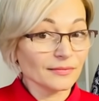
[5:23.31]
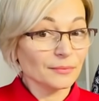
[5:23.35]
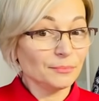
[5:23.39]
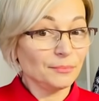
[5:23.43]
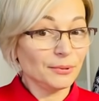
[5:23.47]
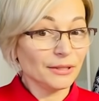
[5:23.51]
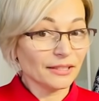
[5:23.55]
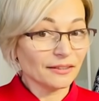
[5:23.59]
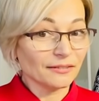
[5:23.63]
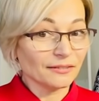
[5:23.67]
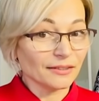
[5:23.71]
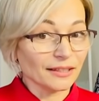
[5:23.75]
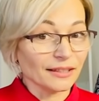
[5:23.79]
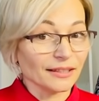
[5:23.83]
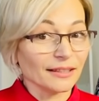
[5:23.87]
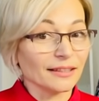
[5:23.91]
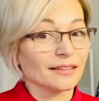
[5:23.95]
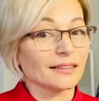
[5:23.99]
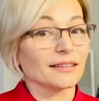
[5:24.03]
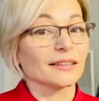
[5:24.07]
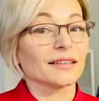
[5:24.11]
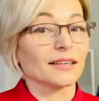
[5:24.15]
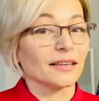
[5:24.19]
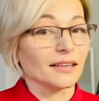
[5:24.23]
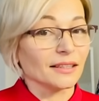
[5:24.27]
Первое –
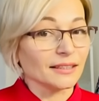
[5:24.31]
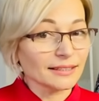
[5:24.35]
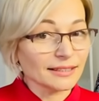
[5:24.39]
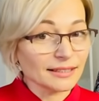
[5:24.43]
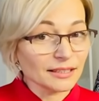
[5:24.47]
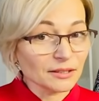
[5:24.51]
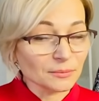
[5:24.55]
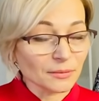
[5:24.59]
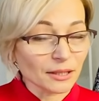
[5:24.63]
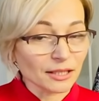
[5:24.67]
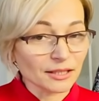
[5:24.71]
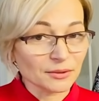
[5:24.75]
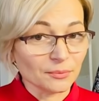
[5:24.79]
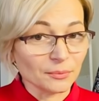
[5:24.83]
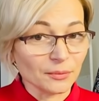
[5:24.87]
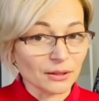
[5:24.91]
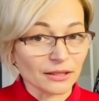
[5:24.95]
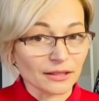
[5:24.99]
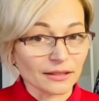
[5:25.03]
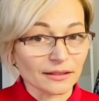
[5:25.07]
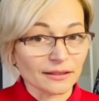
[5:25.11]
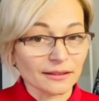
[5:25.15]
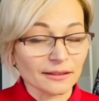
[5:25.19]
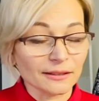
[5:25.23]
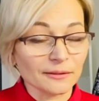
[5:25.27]
это как снимать
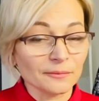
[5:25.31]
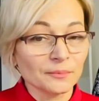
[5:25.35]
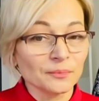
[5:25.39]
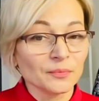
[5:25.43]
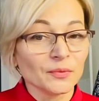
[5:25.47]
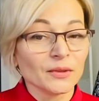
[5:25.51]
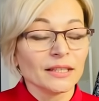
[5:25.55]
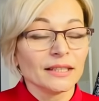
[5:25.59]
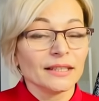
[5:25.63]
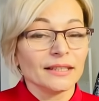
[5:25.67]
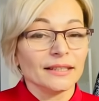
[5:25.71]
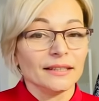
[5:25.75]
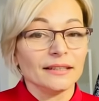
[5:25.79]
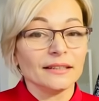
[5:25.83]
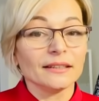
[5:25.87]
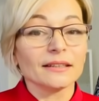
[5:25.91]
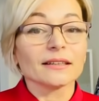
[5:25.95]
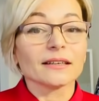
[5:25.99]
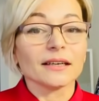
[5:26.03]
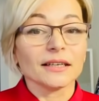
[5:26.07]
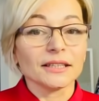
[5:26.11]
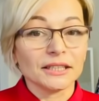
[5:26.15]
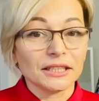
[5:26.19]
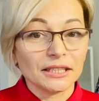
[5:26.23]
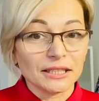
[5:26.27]
мерки и
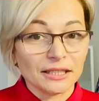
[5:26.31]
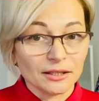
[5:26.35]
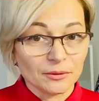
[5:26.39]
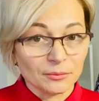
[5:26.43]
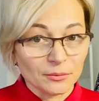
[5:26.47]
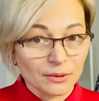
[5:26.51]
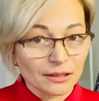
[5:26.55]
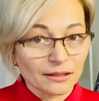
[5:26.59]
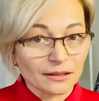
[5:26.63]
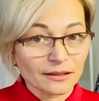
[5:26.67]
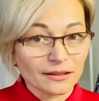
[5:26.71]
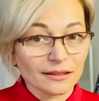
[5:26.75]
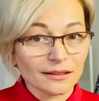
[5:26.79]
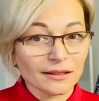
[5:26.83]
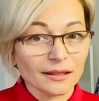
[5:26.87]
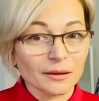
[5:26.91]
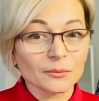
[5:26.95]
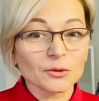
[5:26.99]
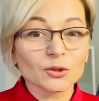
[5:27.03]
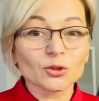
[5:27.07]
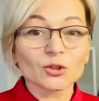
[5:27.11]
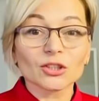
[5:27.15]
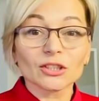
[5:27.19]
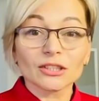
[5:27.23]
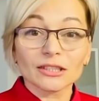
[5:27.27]
какие мерки нам
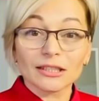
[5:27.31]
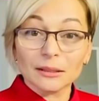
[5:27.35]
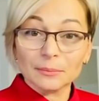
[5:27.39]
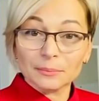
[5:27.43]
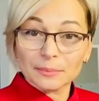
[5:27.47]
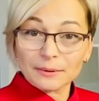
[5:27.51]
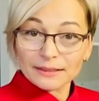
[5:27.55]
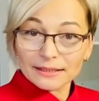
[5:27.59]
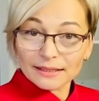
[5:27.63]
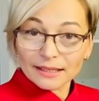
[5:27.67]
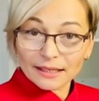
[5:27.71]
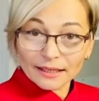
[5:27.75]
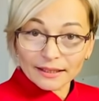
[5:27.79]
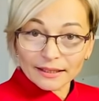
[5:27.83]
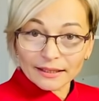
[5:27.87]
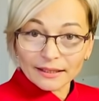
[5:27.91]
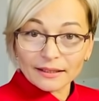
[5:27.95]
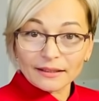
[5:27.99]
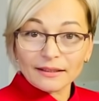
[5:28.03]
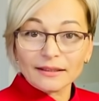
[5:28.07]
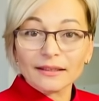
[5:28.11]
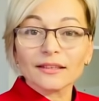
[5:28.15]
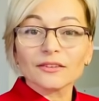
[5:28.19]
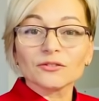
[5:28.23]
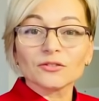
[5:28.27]
нужны для
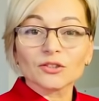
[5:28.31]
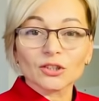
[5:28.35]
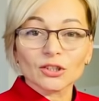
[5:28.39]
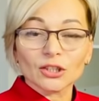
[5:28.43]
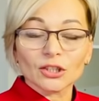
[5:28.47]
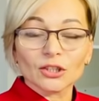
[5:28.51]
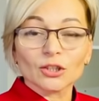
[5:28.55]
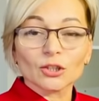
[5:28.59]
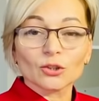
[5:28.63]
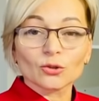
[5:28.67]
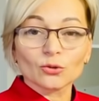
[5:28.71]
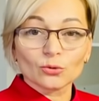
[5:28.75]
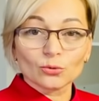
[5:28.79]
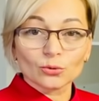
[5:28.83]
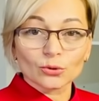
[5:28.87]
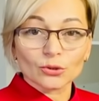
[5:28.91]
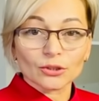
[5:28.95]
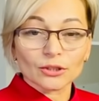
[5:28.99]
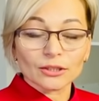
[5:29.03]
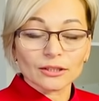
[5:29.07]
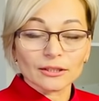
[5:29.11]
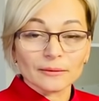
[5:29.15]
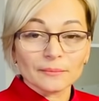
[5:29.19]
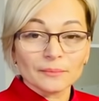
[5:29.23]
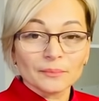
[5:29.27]
построения вот этой
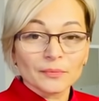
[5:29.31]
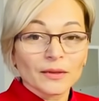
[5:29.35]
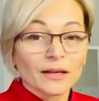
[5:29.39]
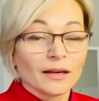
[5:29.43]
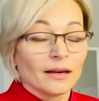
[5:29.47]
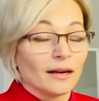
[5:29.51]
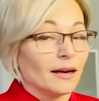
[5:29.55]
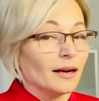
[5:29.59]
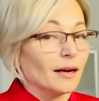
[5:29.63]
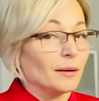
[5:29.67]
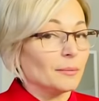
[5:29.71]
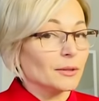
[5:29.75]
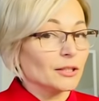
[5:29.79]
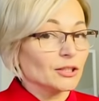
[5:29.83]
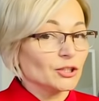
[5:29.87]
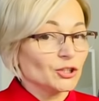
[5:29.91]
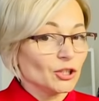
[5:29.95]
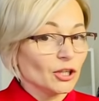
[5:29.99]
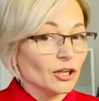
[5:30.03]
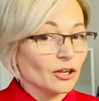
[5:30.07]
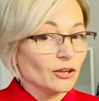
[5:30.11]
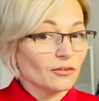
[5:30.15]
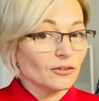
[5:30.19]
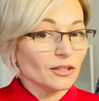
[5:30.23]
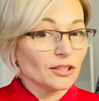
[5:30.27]
куртки.
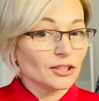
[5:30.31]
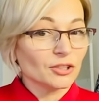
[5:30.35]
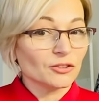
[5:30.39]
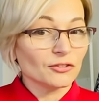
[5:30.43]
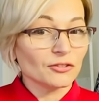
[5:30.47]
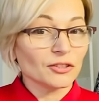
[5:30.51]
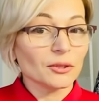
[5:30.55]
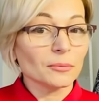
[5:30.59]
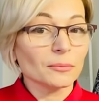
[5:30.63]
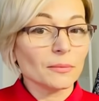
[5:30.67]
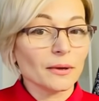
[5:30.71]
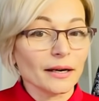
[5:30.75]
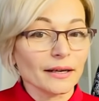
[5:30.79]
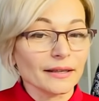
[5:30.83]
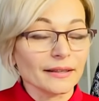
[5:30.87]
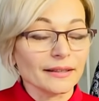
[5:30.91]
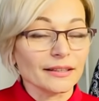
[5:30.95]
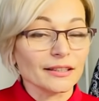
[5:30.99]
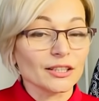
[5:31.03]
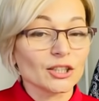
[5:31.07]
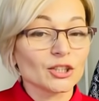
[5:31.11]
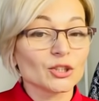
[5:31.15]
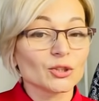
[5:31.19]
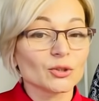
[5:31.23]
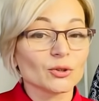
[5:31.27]
Обращаю ваше
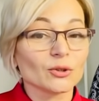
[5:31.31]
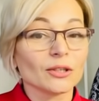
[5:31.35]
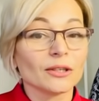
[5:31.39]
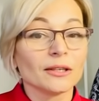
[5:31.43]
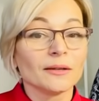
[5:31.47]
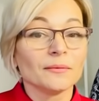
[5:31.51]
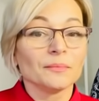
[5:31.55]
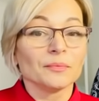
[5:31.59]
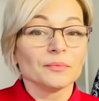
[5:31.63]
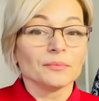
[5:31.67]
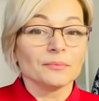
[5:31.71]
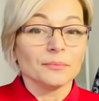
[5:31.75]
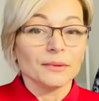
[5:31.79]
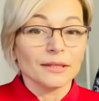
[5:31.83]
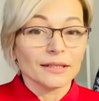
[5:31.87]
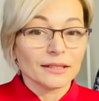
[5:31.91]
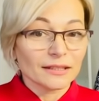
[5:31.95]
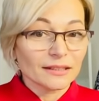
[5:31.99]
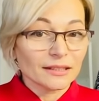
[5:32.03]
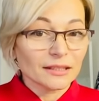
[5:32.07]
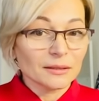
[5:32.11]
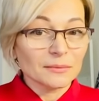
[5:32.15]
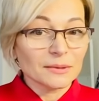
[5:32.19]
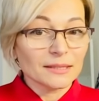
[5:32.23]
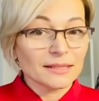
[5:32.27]
внимание, что
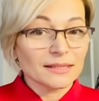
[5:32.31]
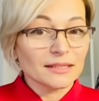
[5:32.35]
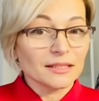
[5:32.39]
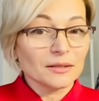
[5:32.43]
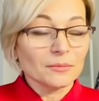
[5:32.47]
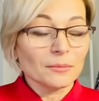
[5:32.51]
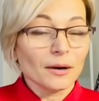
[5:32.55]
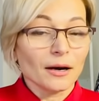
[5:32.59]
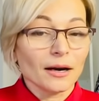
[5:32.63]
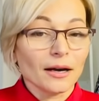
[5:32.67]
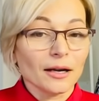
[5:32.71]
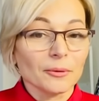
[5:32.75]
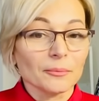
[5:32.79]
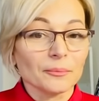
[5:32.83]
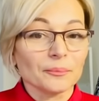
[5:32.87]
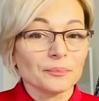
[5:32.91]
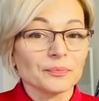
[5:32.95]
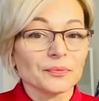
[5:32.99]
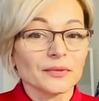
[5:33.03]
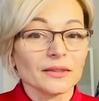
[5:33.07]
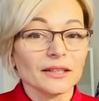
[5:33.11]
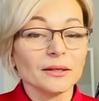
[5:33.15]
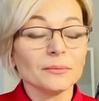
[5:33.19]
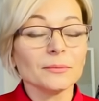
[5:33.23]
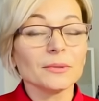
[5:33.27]
мерки мы снимаем
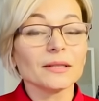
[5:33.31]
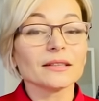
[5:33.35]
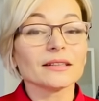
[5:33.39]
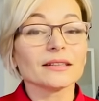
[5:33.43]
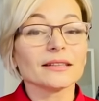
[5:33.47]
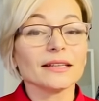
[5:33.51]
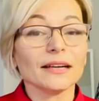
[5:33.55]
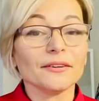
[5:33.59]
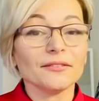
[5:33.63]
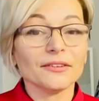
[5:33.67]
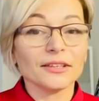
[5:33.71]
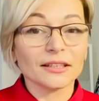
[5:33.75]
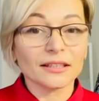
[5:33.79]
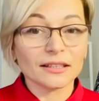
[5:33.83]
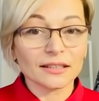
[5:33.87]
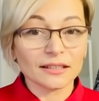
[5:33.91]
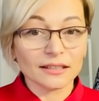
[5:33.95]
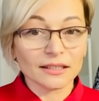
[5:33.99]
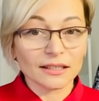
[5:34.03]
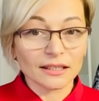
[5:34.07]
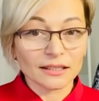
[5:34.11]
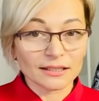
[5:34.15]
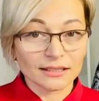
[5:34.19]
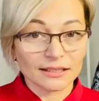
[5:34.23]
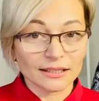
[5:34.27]
именно для
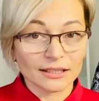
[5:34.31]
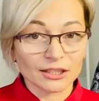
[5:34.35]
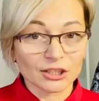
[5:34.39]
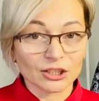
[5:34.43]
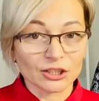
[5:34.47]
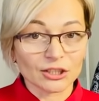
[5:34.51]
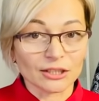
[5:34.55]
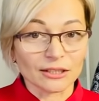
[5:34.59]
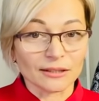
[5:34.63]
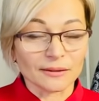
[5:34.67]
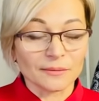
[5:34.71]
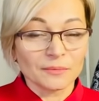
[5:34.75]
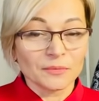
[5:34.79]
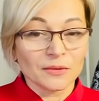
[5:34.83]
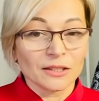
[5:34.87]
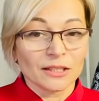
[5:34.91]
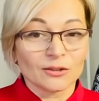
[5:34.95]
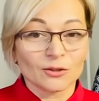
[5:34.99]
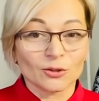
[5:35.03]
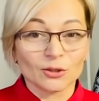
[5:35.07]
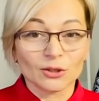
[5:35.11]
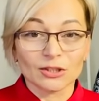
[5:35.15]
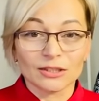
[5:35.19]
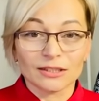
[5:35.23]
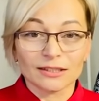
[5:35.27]
верхней одежды,
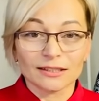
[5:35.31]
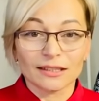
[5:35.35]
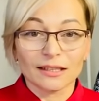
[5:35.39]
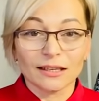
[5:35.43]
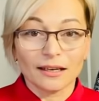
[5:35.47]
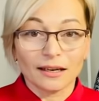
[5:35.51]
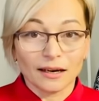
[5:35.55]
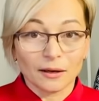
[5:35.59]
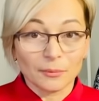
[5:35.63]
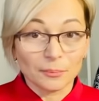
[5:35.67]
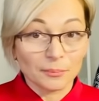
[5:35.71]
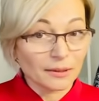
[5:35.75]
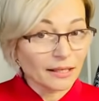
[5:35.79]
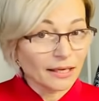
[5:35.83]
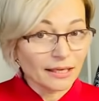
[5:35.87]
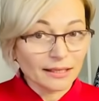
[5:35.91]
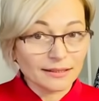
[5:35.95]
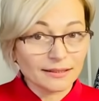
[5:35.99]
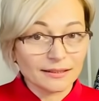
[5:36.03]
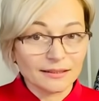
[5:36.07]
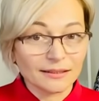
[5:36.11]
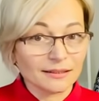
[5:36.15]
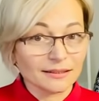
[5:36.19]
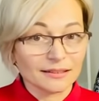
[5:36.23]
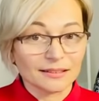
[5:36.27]
то есть для
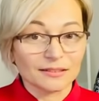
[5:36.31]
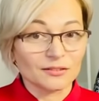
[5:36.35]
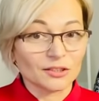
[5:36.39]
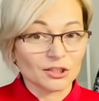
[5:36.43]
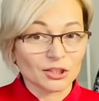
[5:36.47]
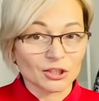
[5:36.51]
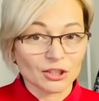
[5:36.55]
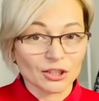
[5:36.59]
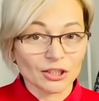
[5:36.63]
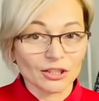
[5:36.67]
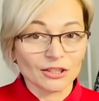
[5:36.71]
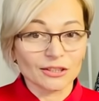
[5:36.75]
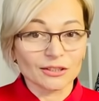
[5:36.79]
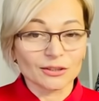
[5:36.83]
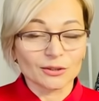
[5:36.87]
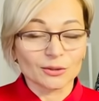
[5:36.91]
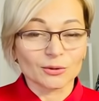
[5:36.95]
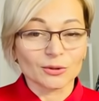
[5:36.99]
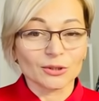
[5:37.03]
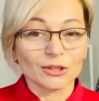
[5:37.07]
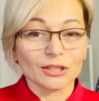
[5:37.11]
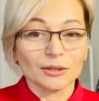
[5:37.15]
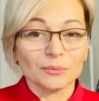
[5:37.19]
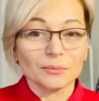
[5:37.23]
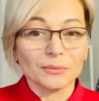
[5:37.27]
платья совершенно
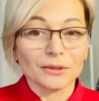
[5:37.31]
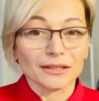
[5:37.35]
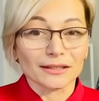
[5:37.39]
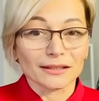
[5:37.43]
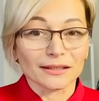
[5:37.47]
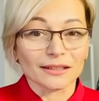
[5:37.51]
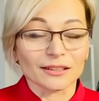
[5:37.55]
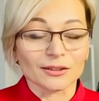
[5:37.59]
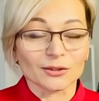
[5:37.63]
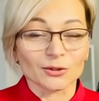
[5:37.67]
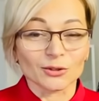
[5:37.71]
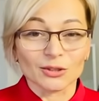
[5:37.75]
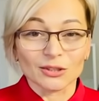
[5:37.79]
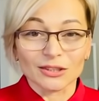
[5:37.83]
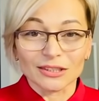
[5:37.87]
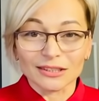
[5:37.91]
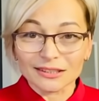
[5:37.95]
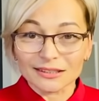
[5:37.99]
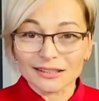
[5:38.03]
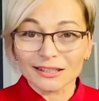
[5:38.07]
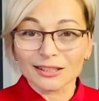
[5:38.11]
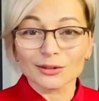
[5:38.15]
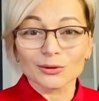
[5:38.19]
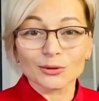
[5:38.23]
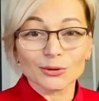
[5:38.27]
другие мерки. То есть
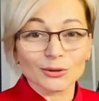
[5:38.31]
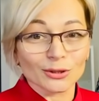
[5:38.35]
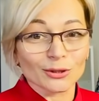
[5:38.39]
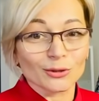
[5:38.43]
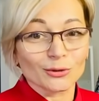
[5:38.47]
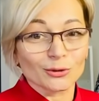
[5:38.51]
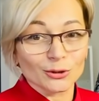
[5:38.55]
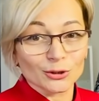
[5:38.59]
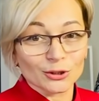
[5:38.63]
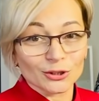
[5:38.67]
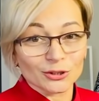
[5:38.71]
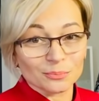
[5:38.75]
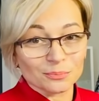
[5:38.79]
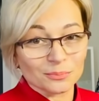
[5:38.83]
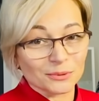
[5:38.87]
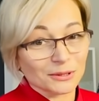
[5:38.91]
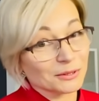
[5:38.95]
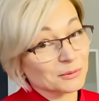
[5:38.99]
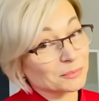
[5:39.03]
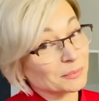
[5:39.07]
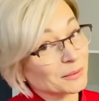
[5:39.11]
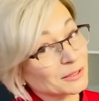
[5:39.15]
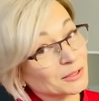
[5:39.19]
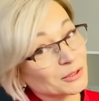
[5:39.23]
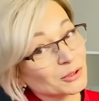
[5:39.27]
если кто-то хочет
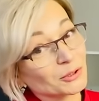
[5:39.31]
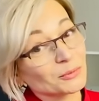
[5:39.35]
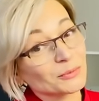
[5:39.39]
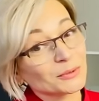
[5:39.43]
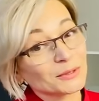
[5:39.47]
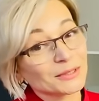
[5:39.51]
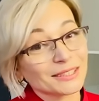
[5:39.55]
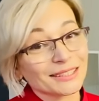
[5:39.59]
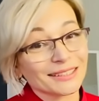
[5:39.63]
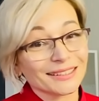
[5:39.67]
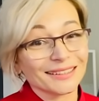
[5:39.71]
приспособить